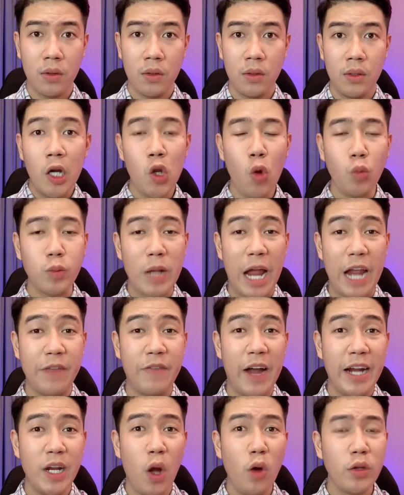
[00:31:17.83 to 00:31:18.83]
Lúc này
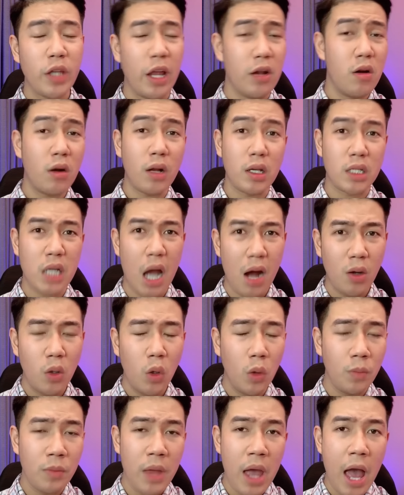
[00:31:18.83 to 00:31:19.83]
phải nói chị rất là sợ
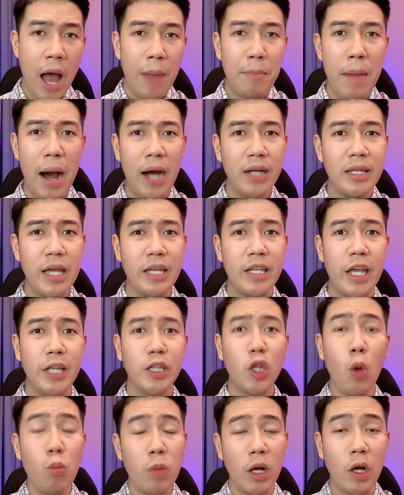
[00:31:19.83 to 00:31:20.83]
luôn Bởi vậy chị
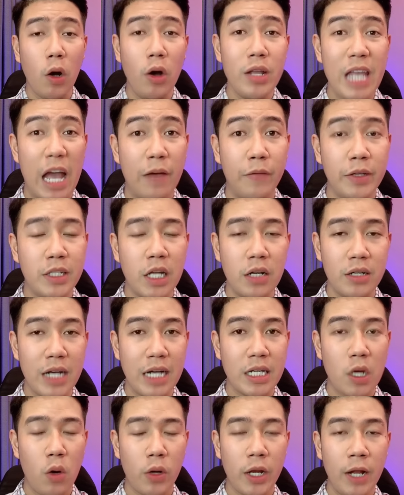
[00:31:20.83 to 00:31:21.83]
tung cái cửa nhà vệ sinh ra
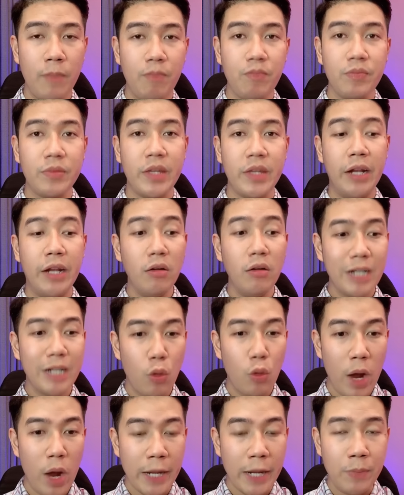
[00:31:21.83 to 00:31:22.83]
rồi á Chị đứng ra
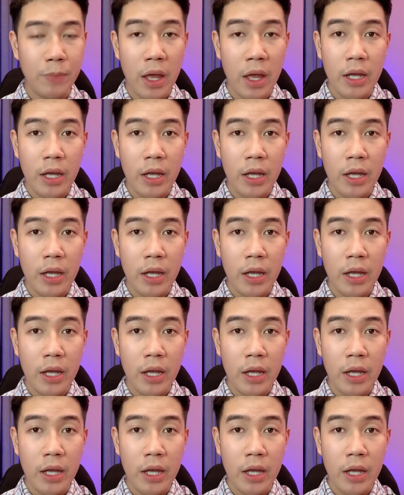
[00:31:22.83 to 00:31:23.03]
ngoài